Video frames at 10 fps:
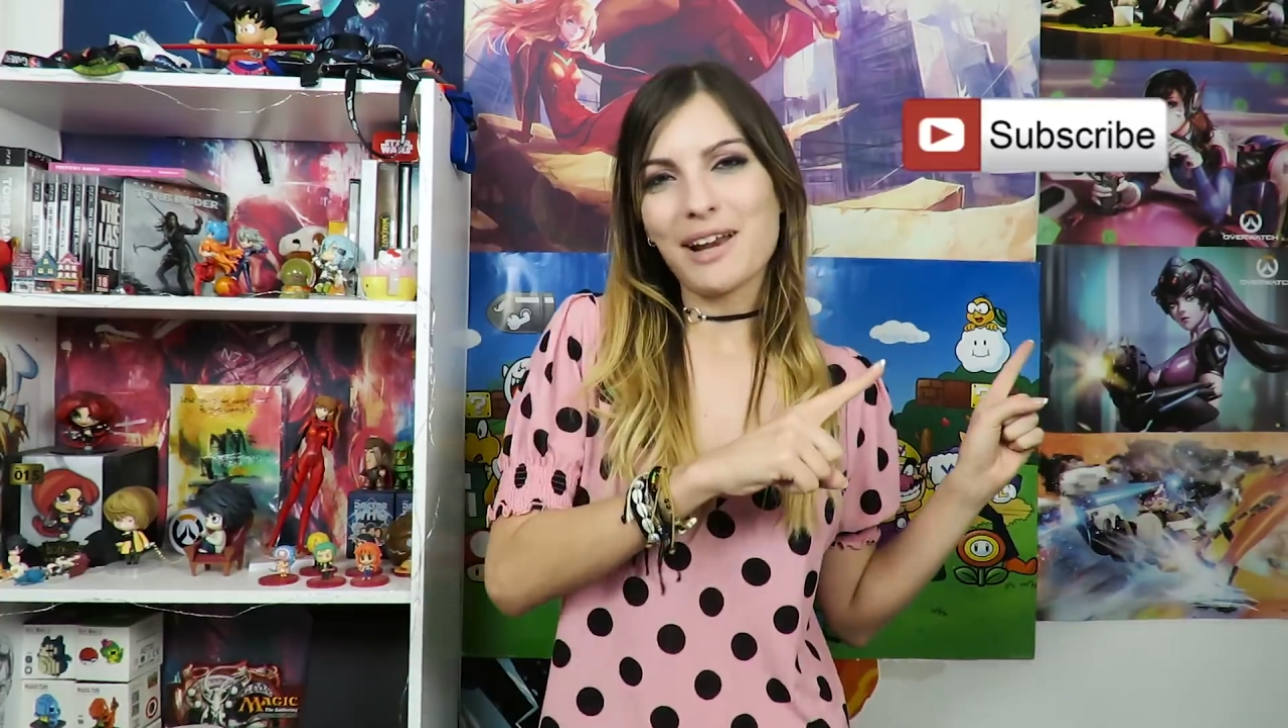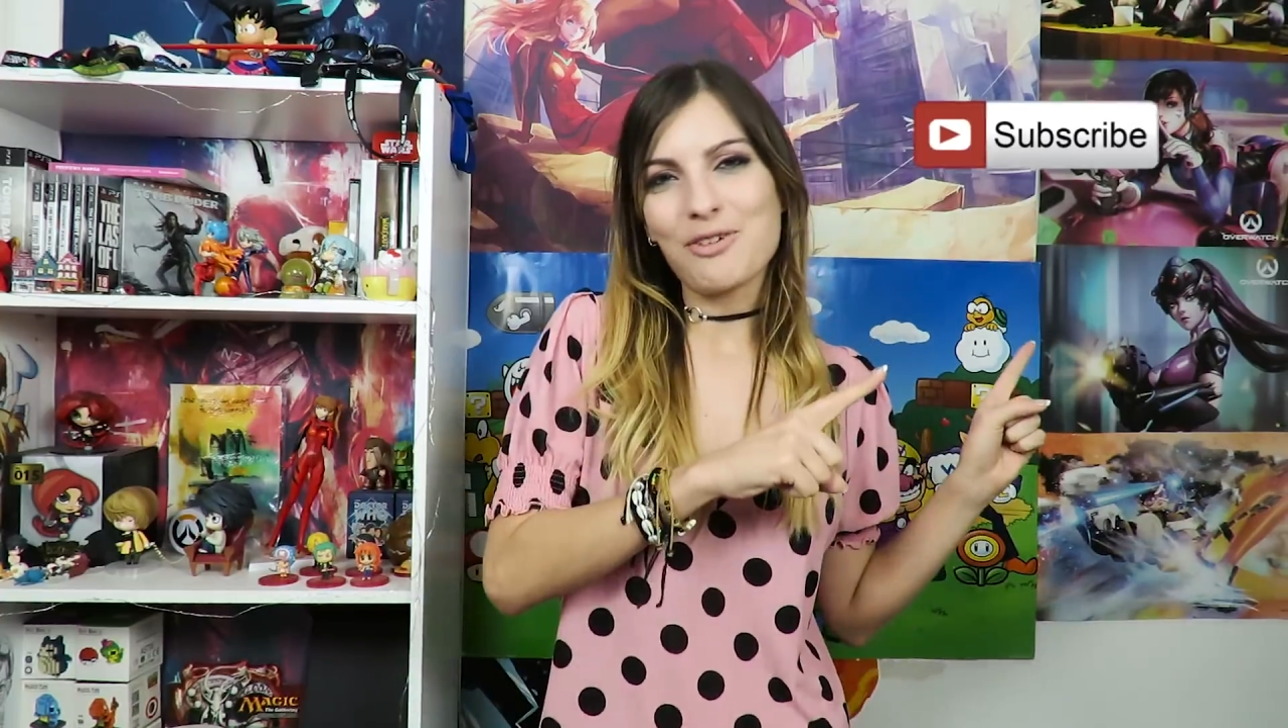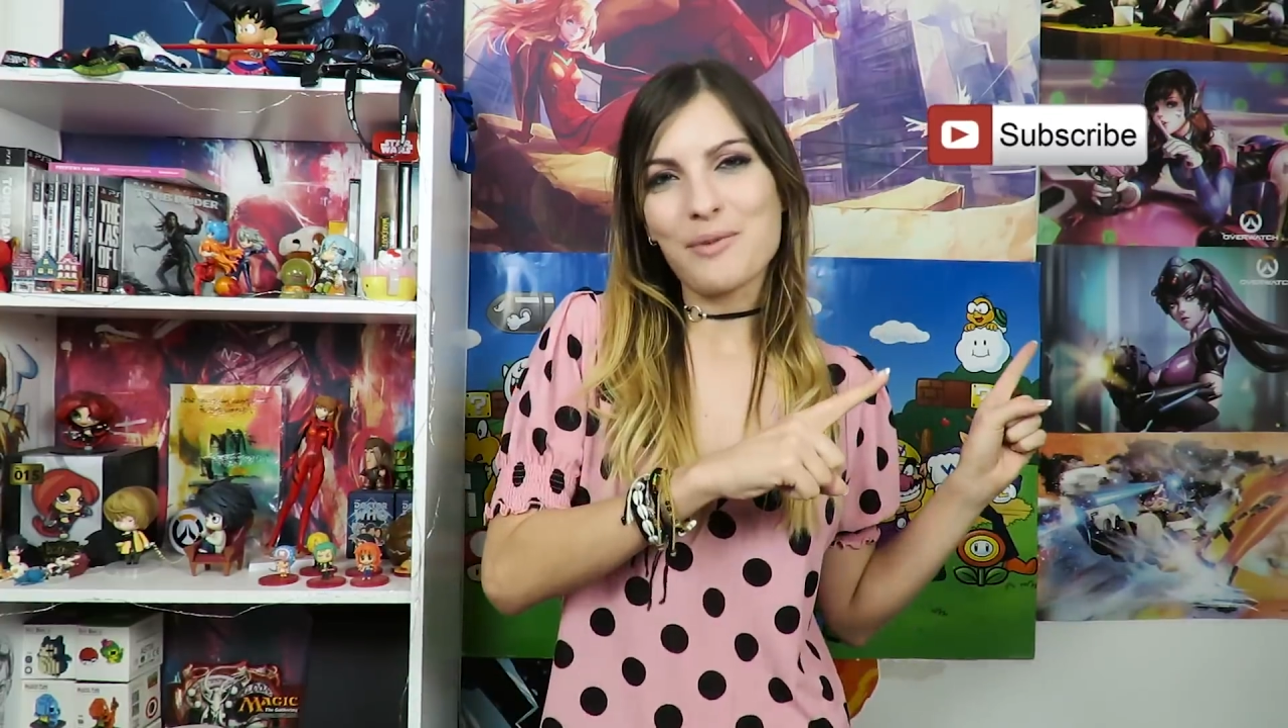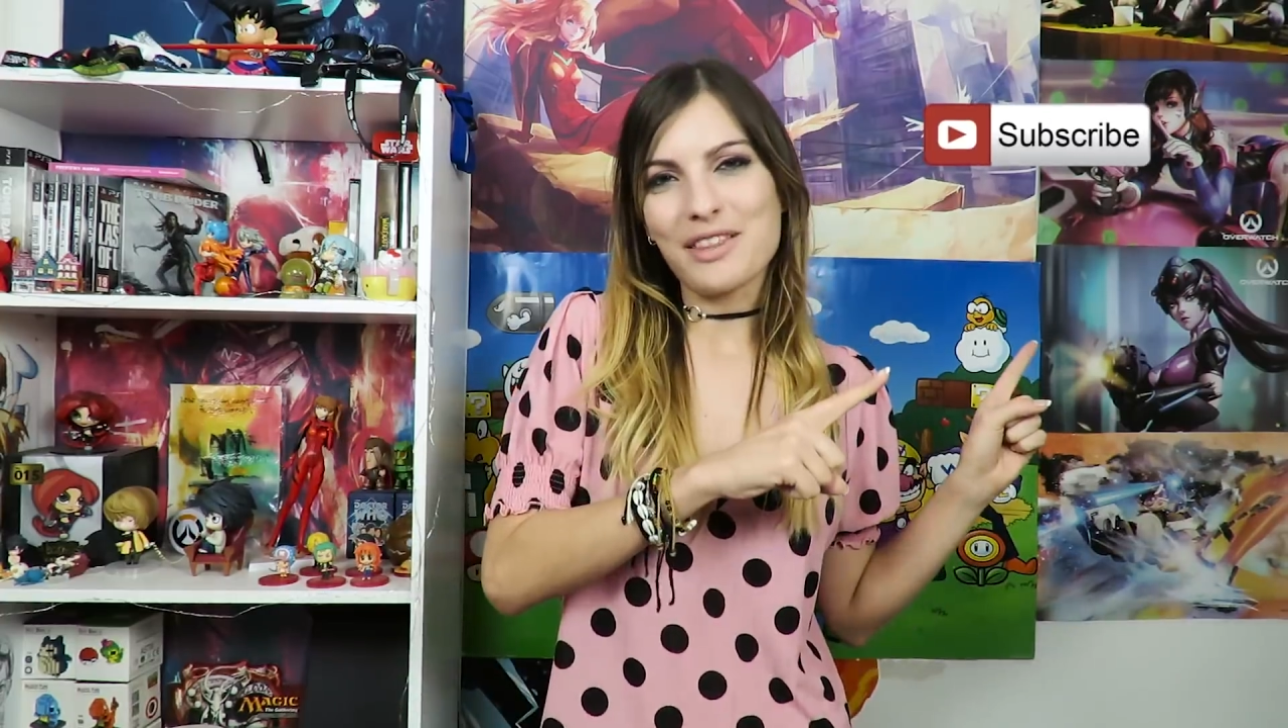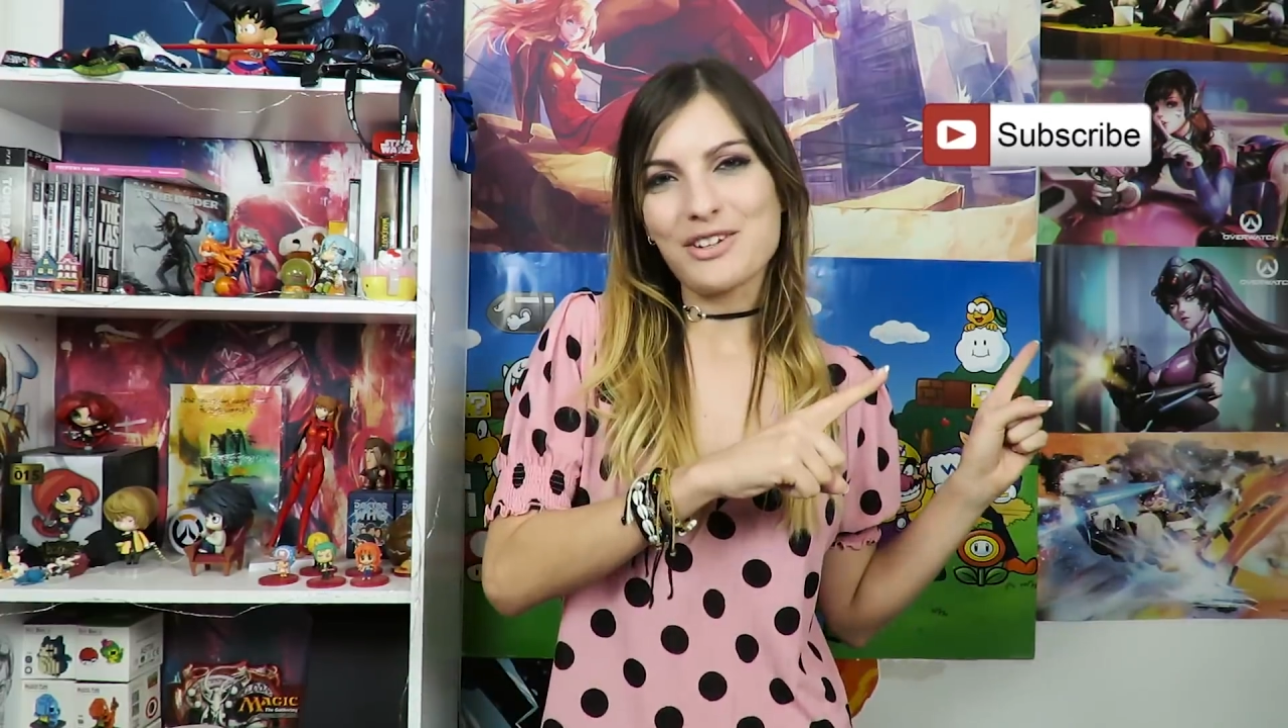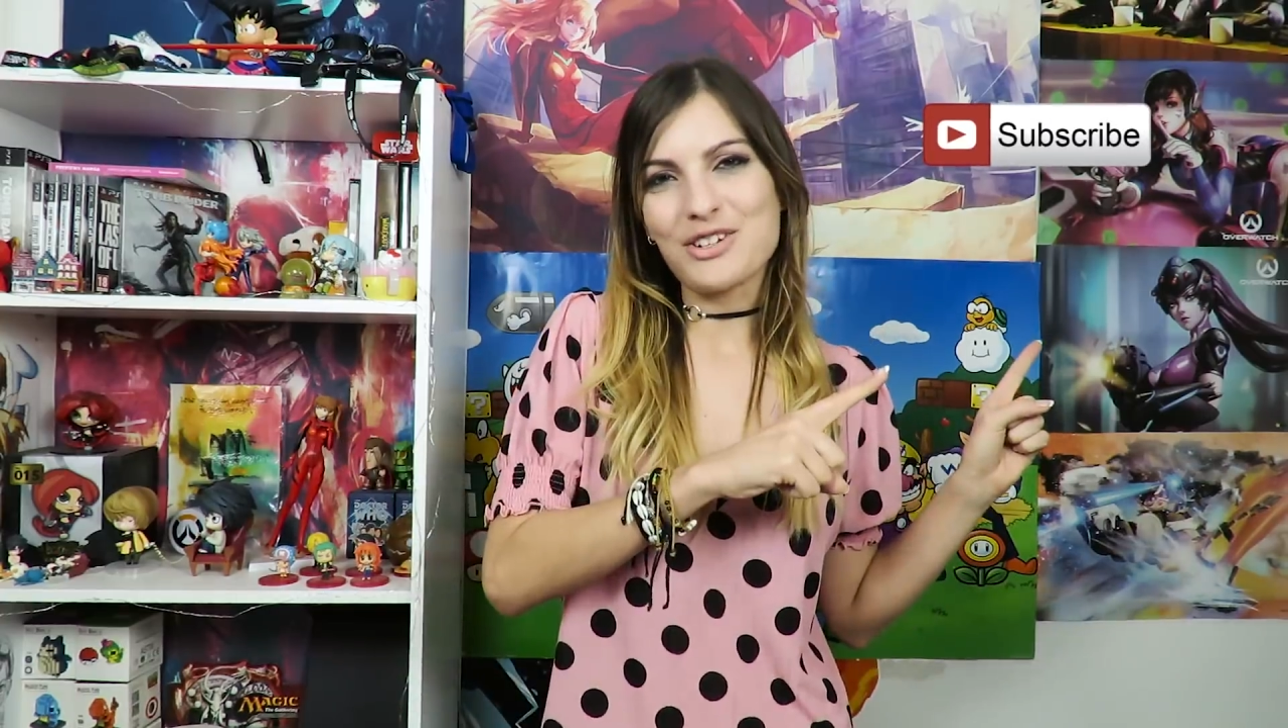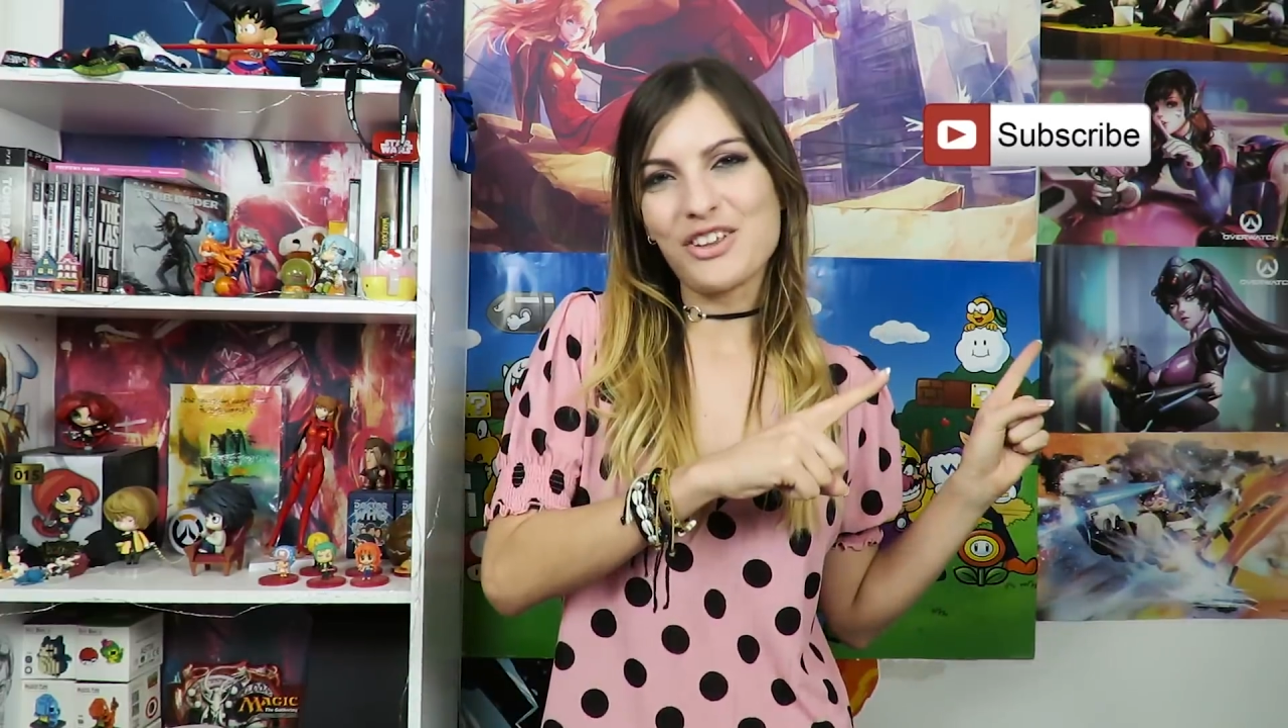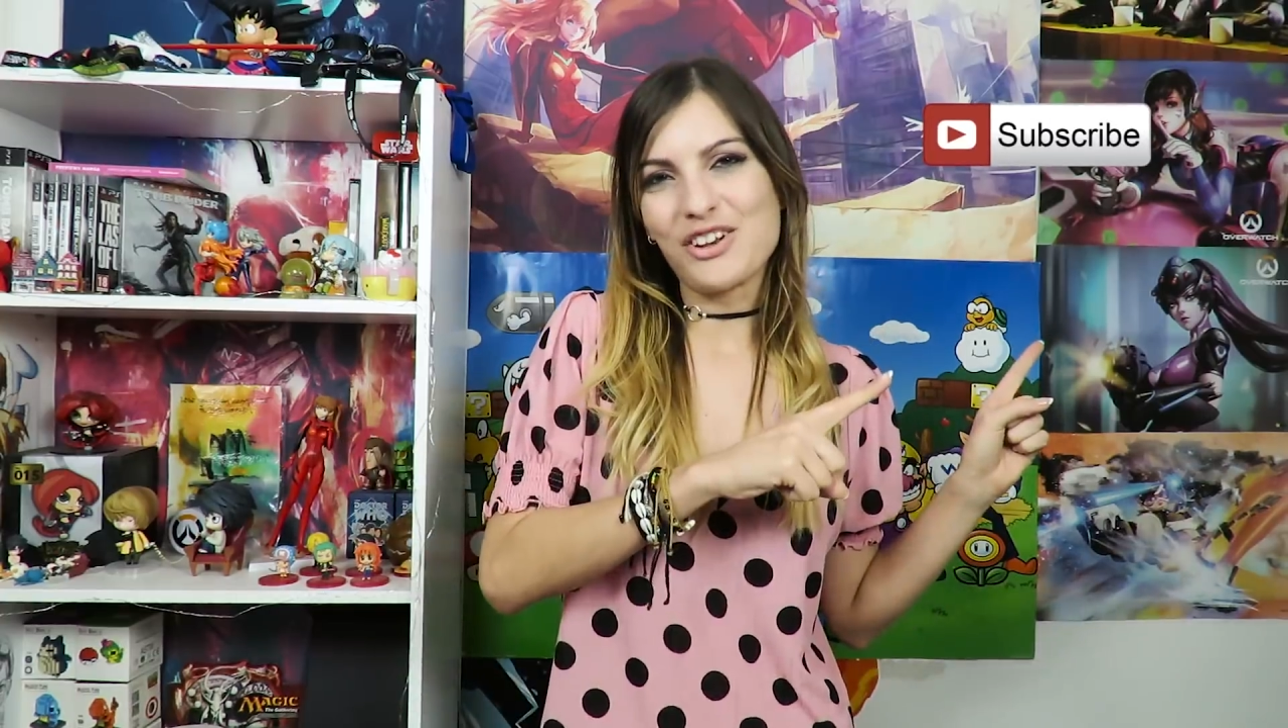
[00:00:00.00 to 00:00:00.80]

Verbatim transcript: para no perderos ni